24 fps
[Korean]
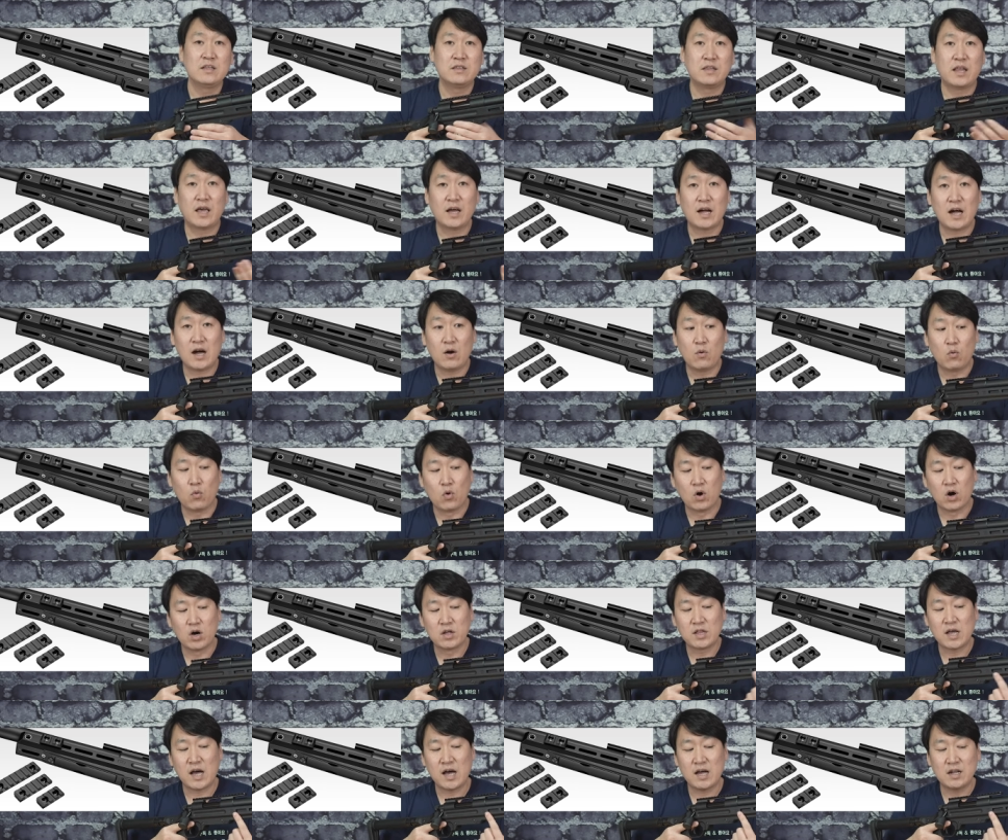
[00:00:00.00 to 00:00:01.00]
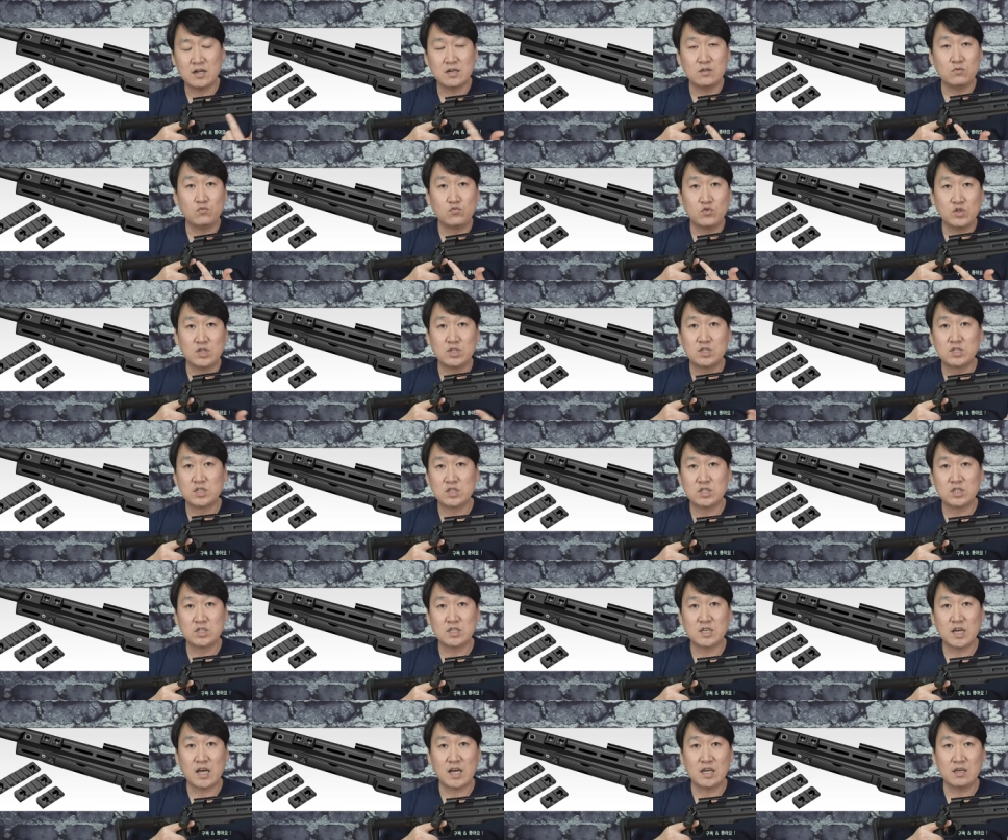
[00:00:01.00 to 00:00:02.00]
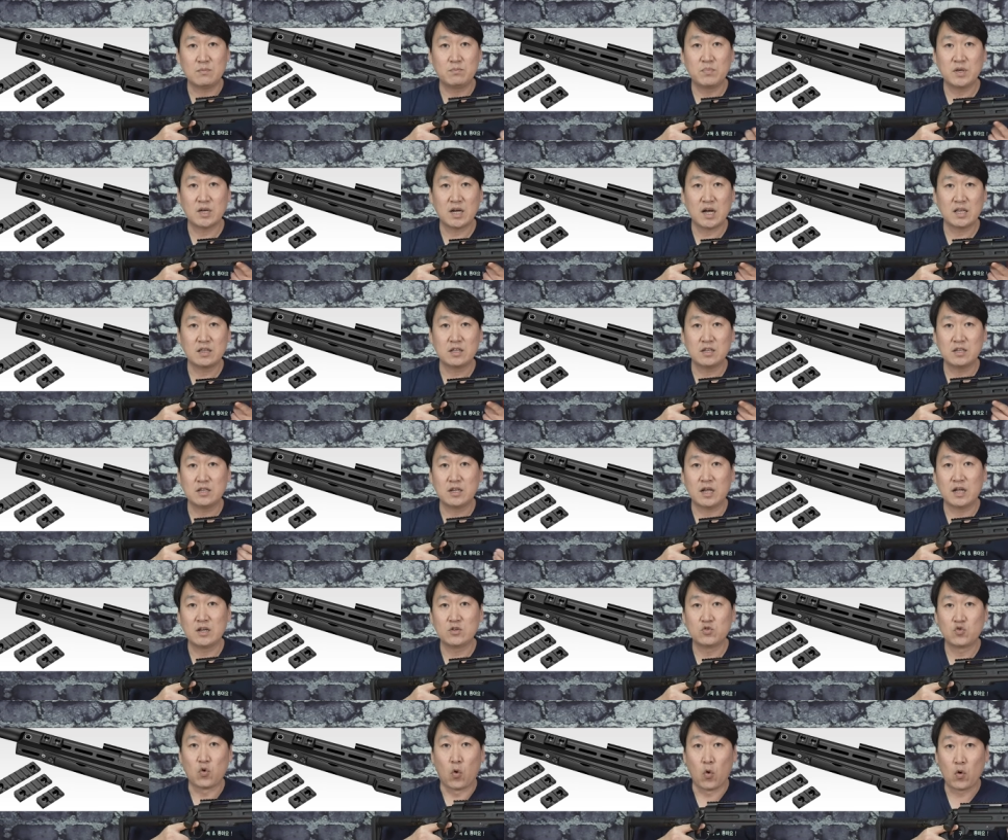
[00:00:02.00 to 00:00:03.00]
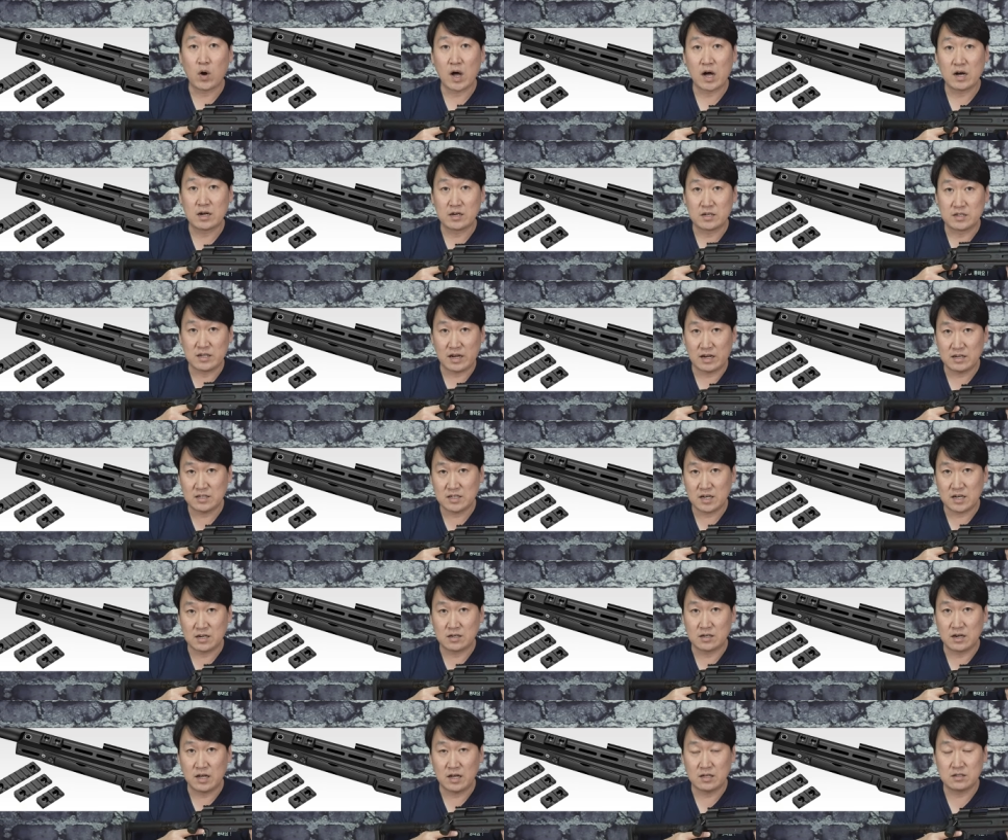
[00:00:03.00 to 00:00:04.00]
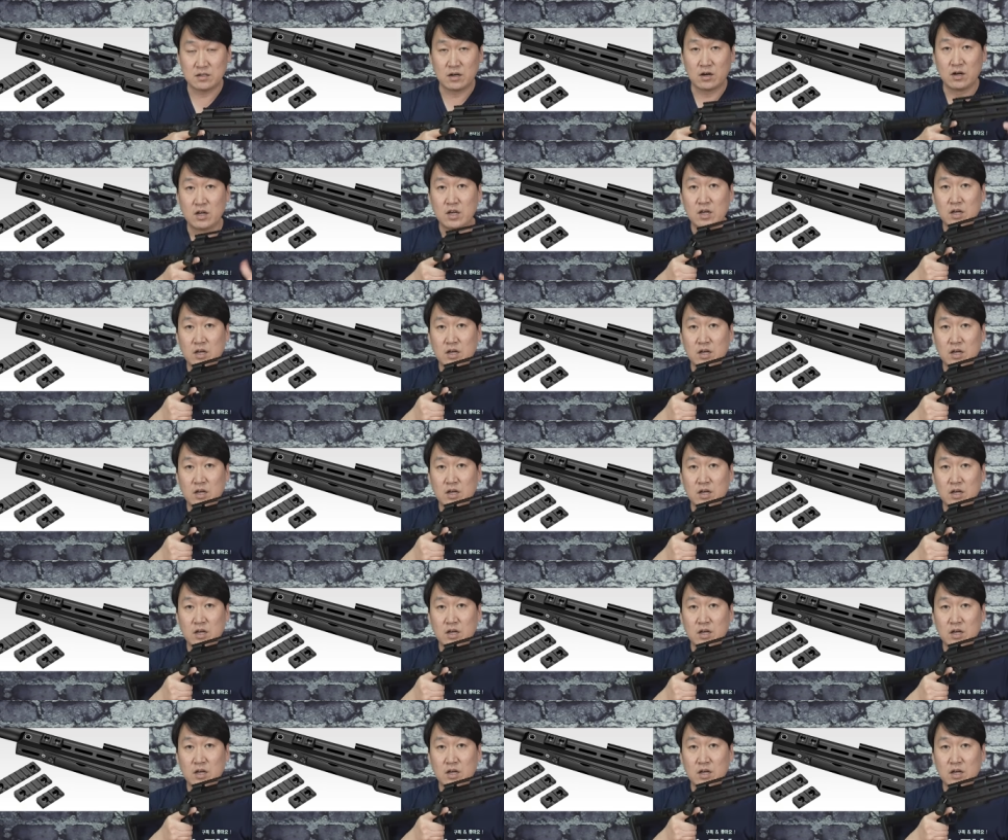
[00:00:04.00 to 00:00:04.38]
내가 원하는 위치에 이 피카트니 레일 조각을 장착을 해서